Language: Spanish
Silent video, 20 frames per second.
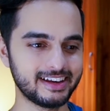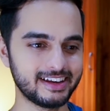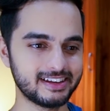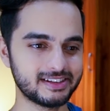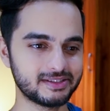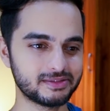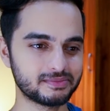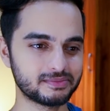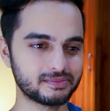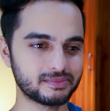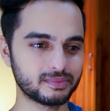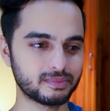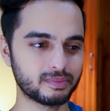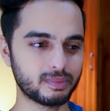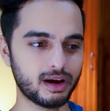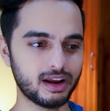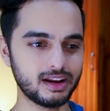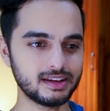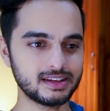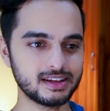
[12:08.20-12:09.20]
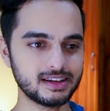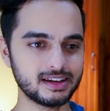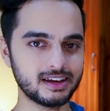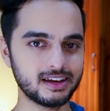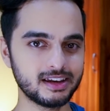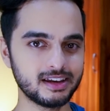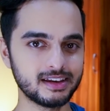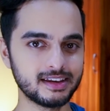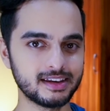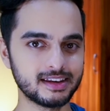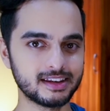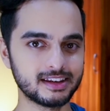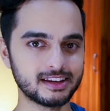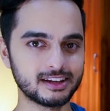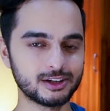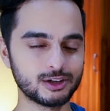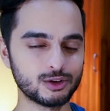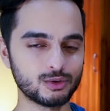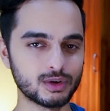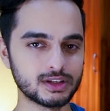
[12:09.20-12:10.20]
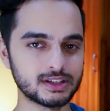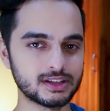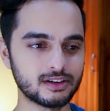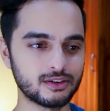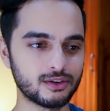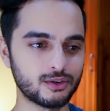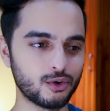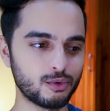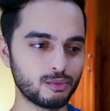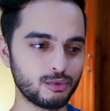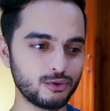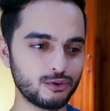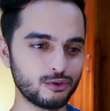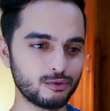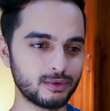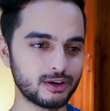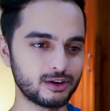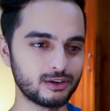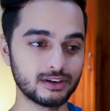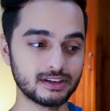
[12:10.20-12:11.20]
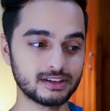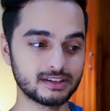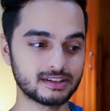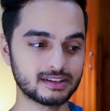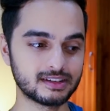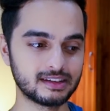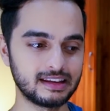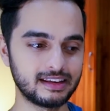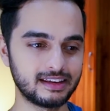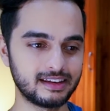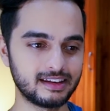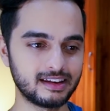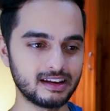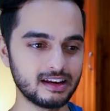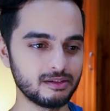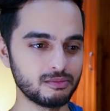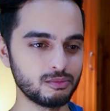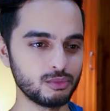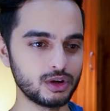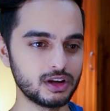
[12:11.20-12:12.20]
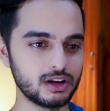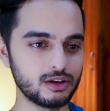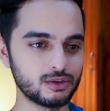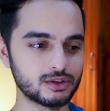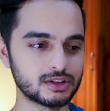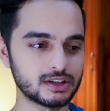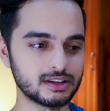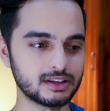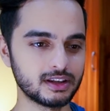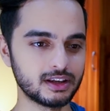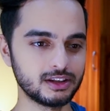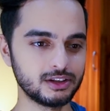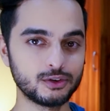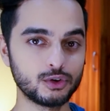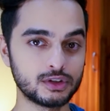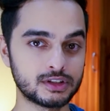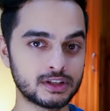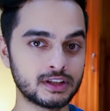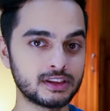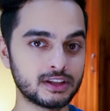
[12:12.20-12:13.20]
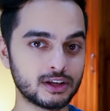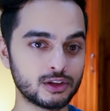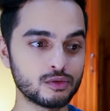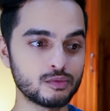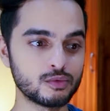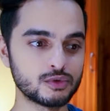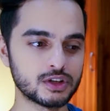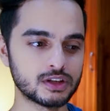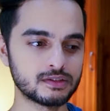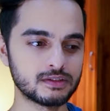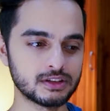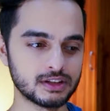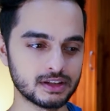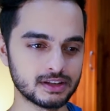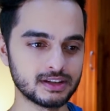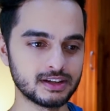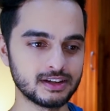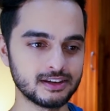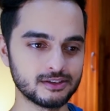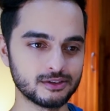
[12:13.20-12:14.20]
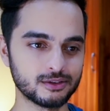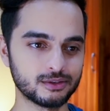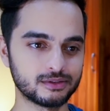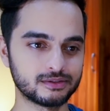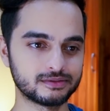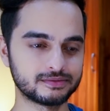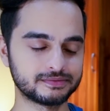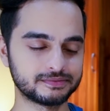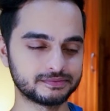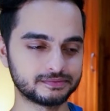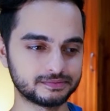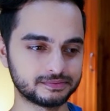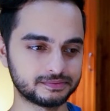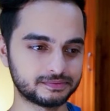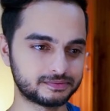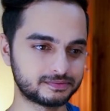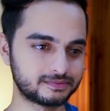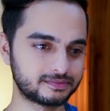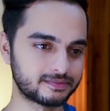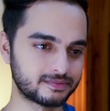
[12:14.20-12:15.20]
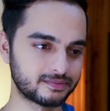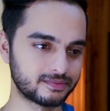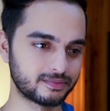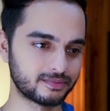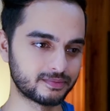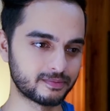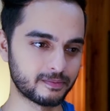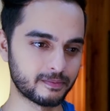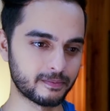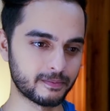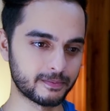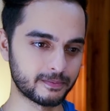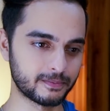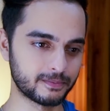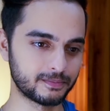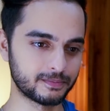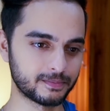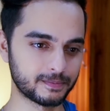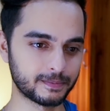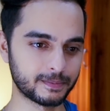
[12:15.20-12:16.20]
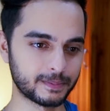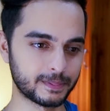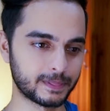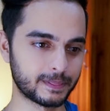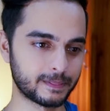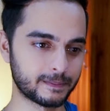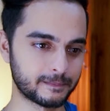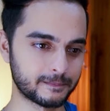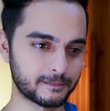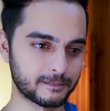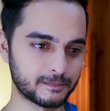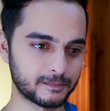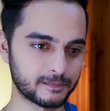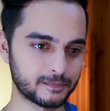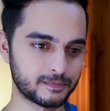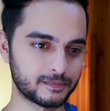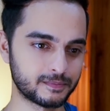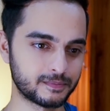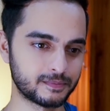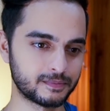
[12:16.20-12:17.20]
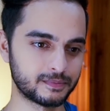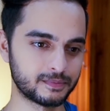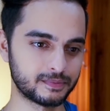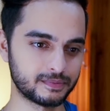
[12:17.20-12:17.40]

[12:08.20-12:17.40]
es parece que no va a ser cómodo, pero es muy rico sentar. Yo he sentado muchas veces en eso. Cuatro patas y esto es tejido con mecate. Y